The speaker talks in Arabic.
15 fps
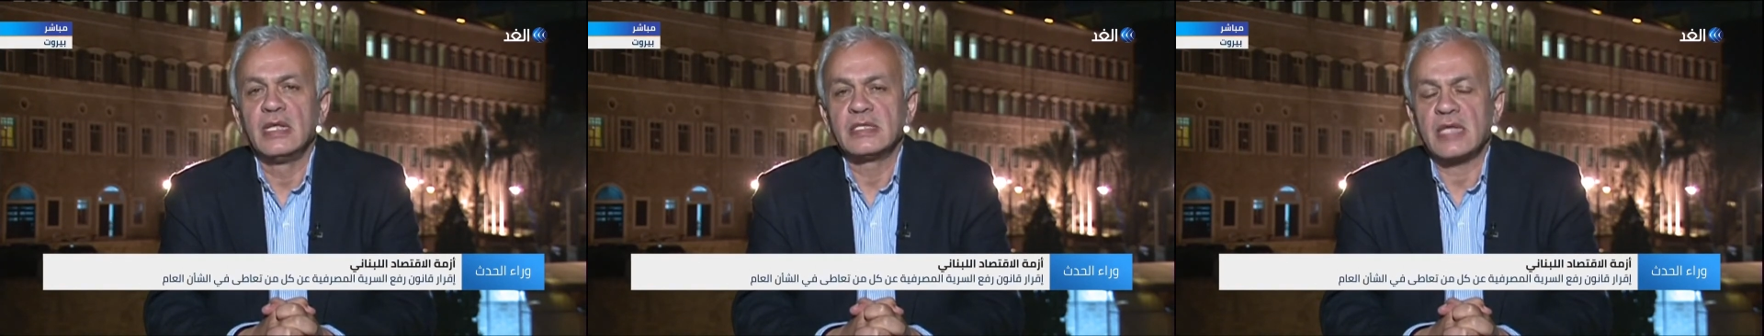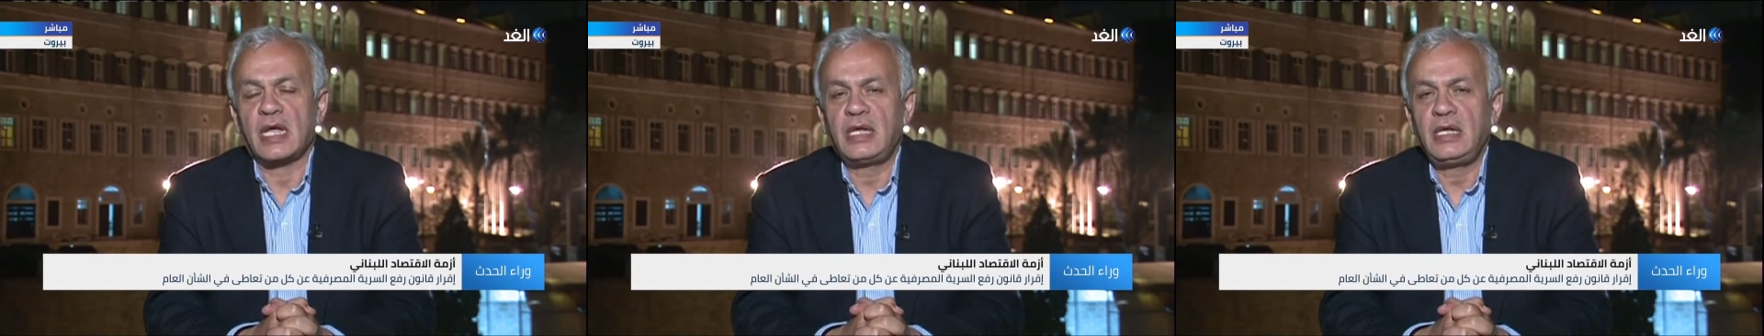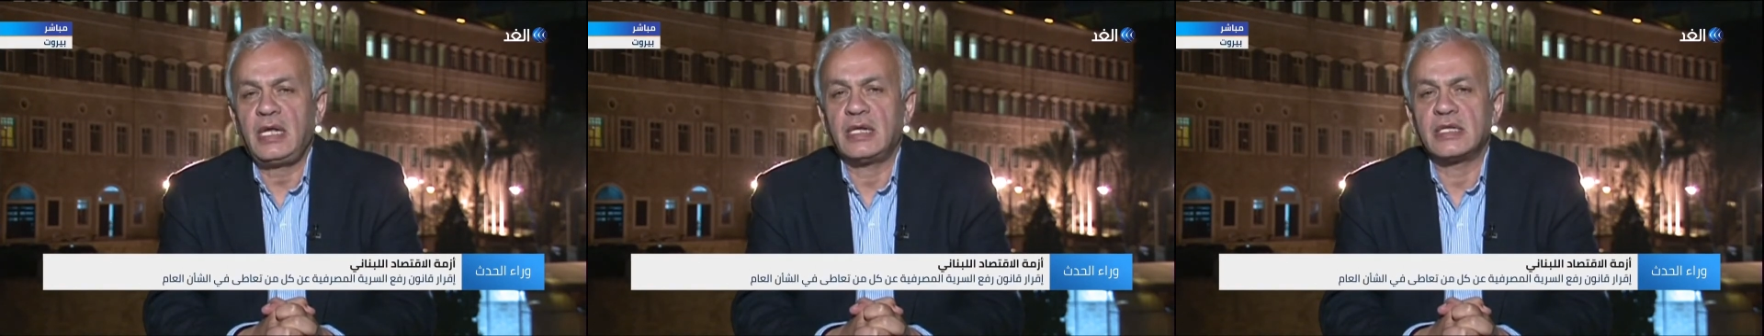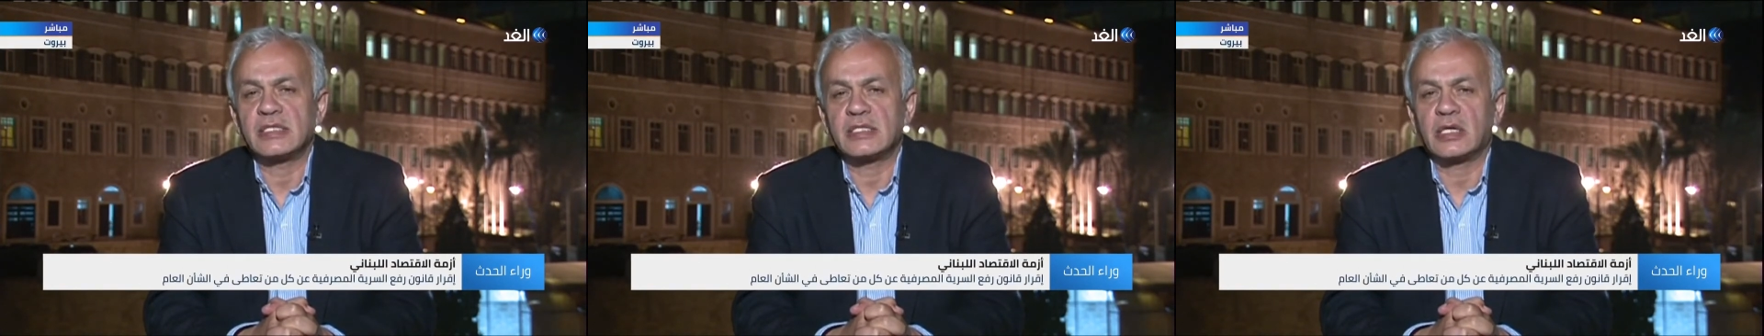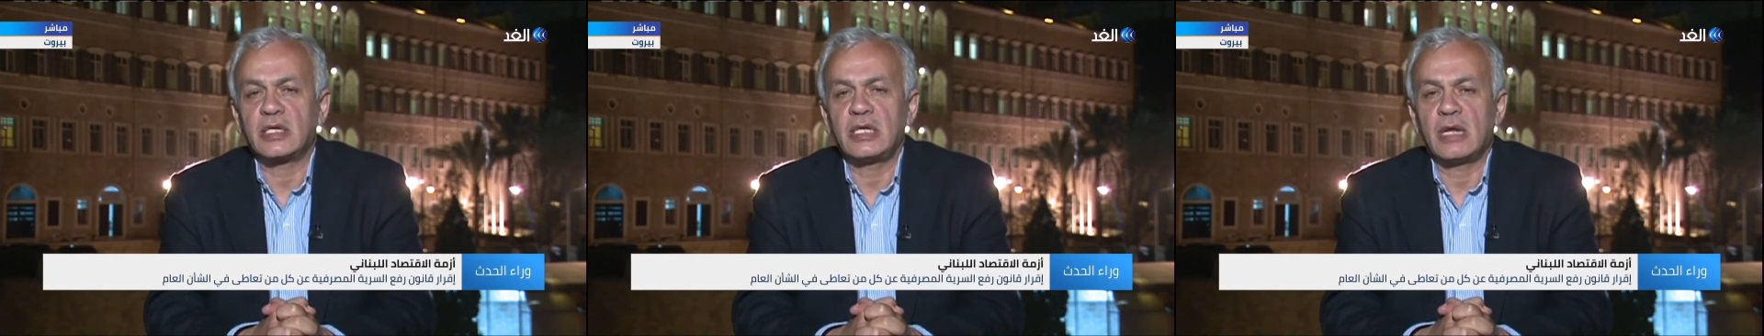صحيح أن
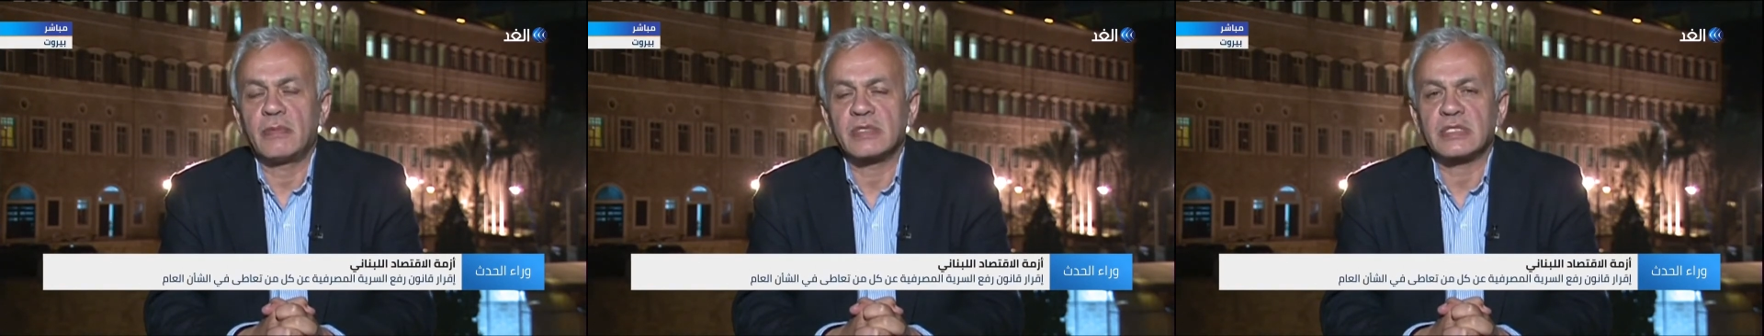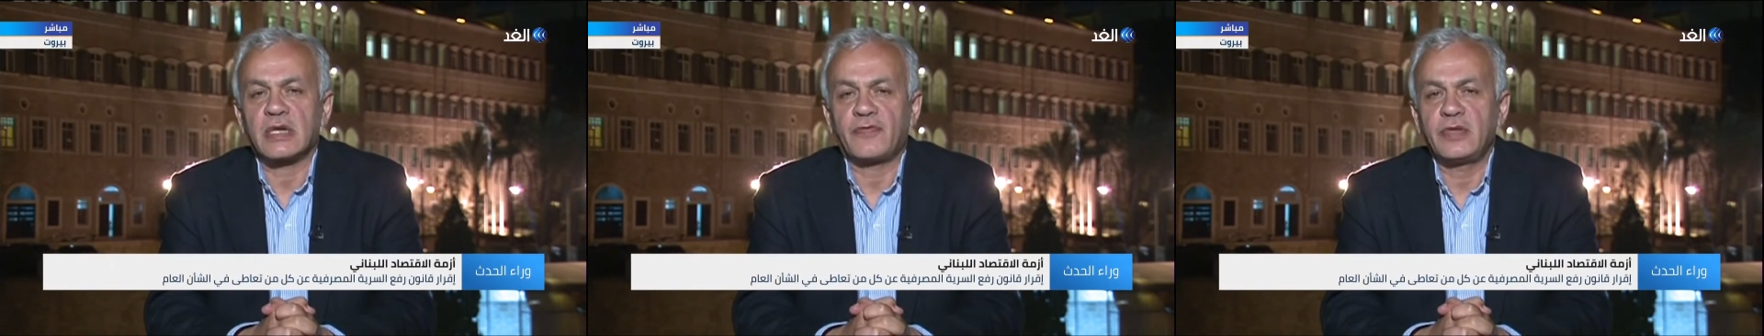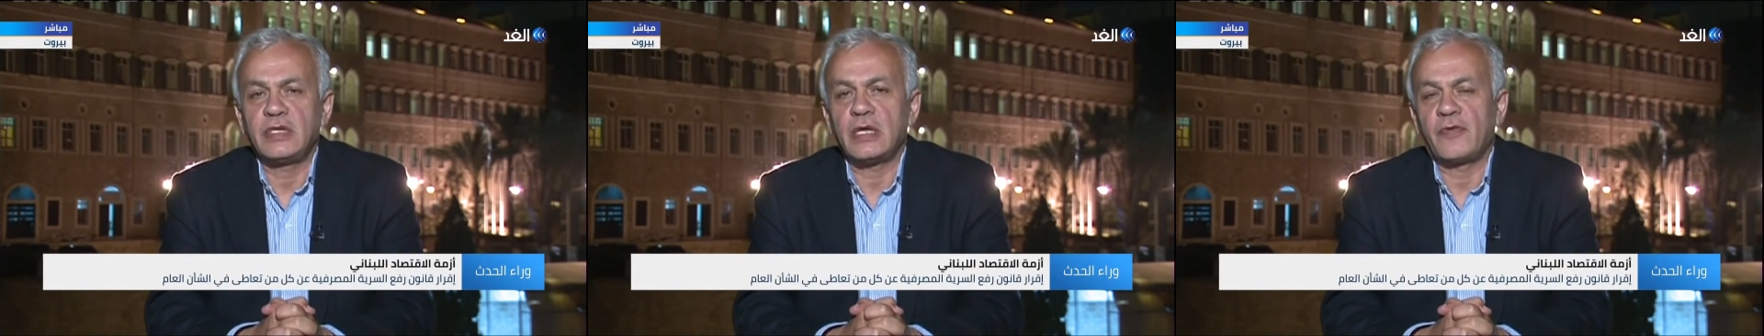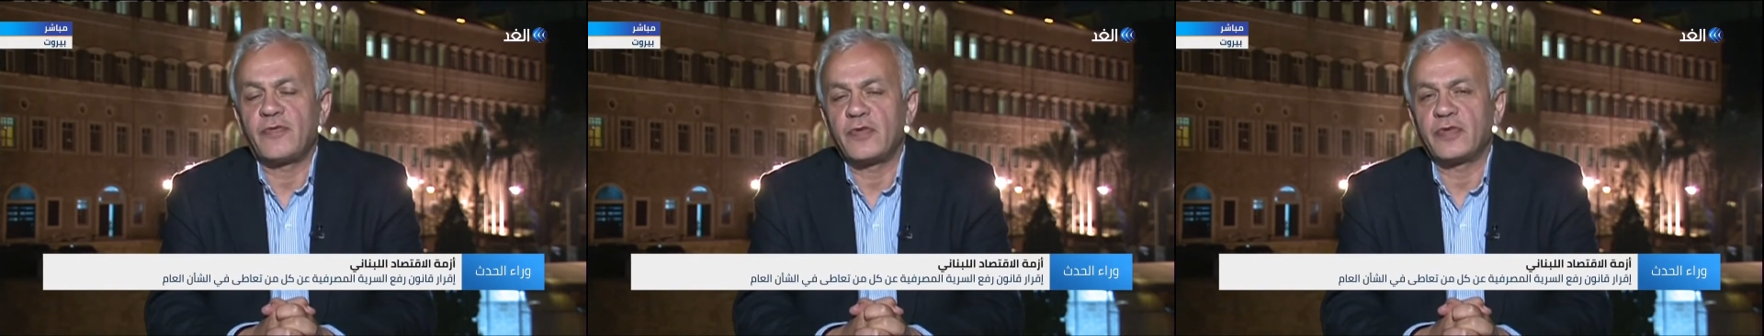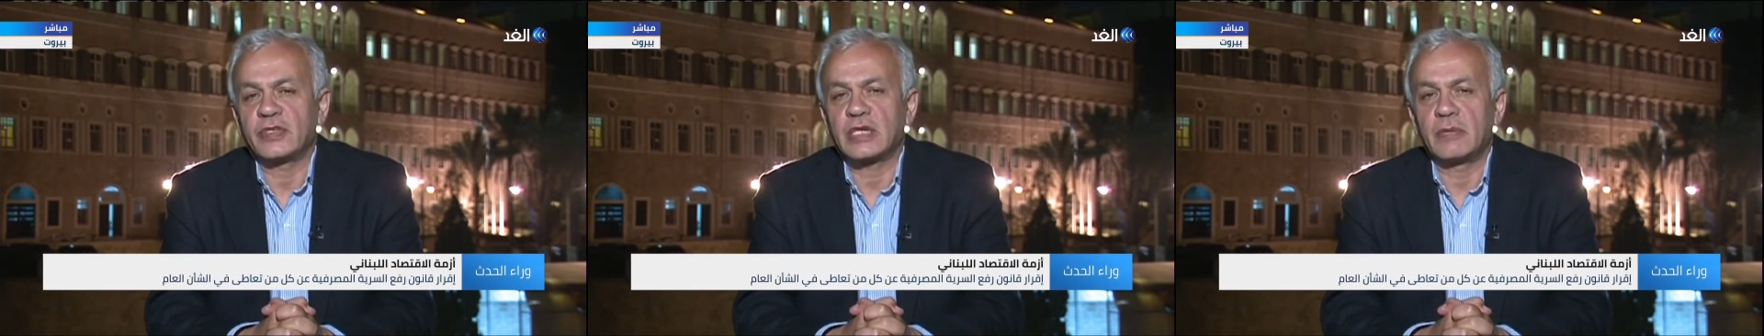السرية المصرفية
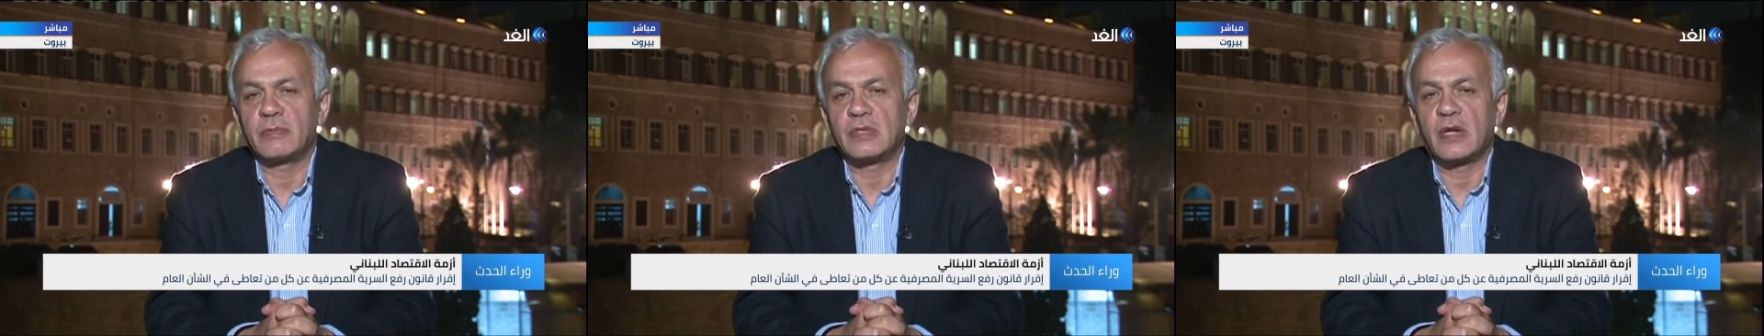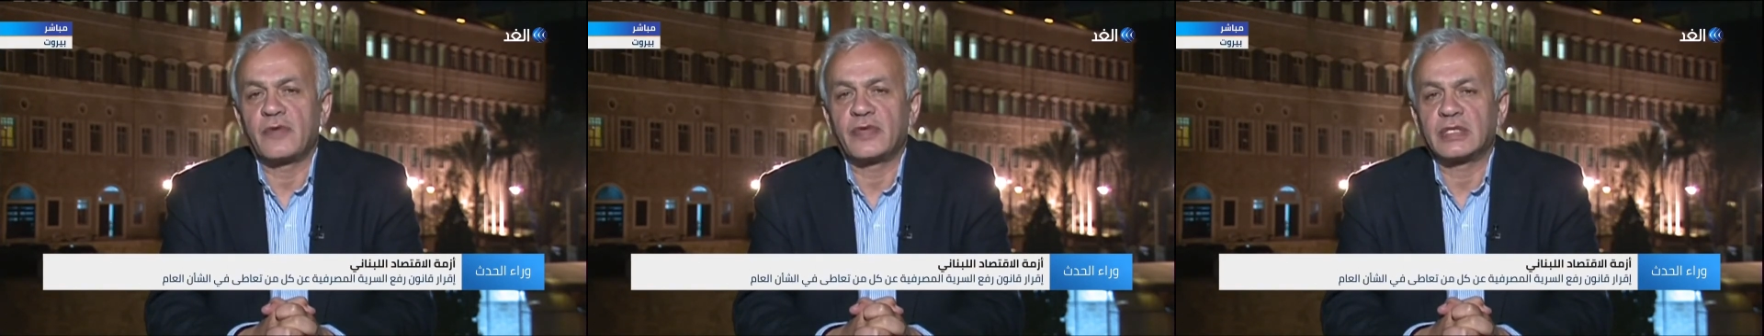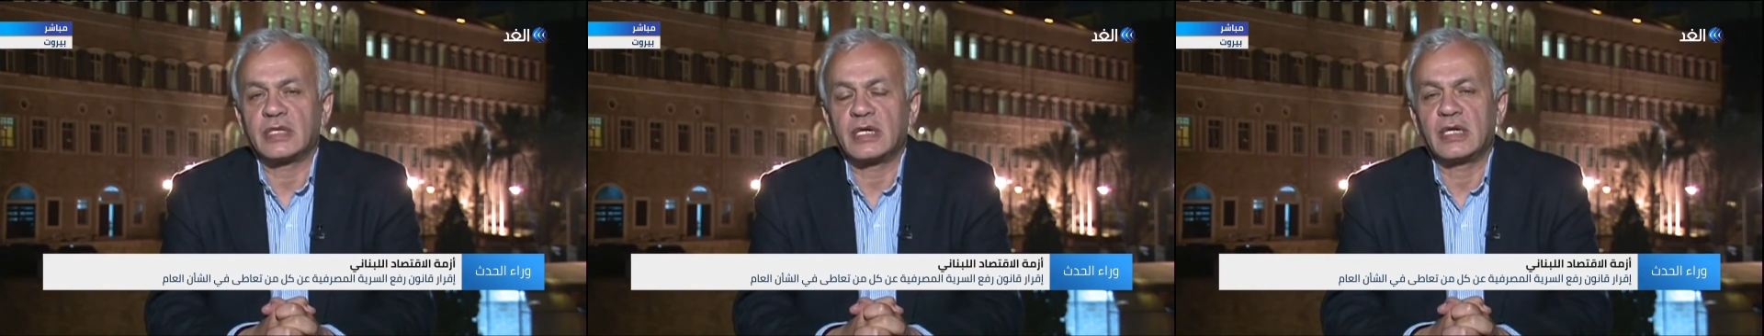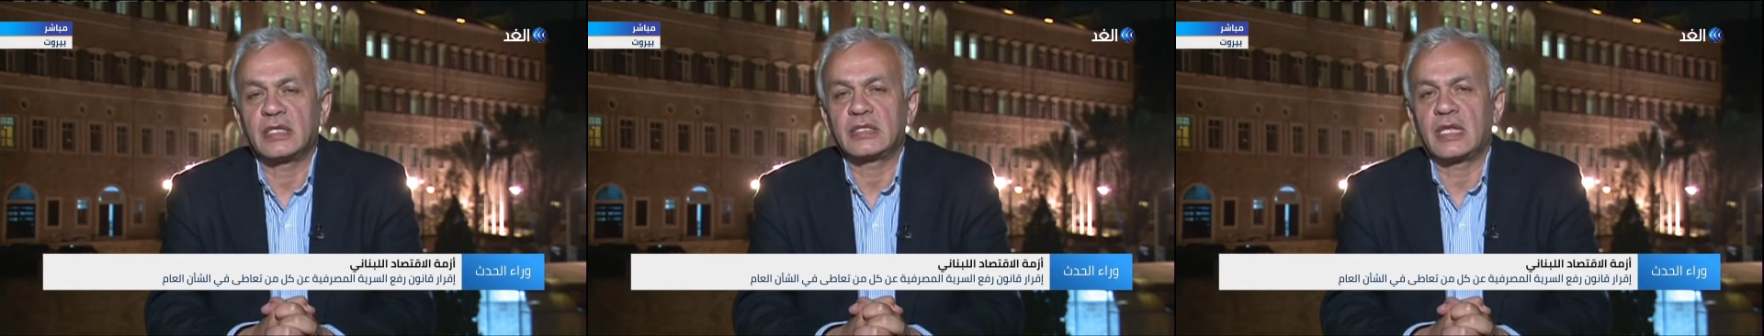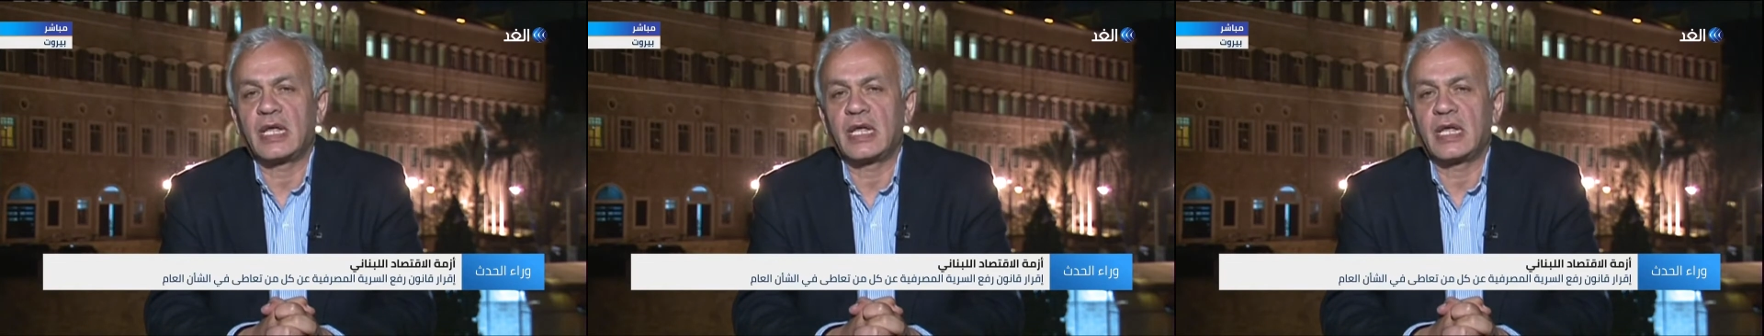في فترة من الفترات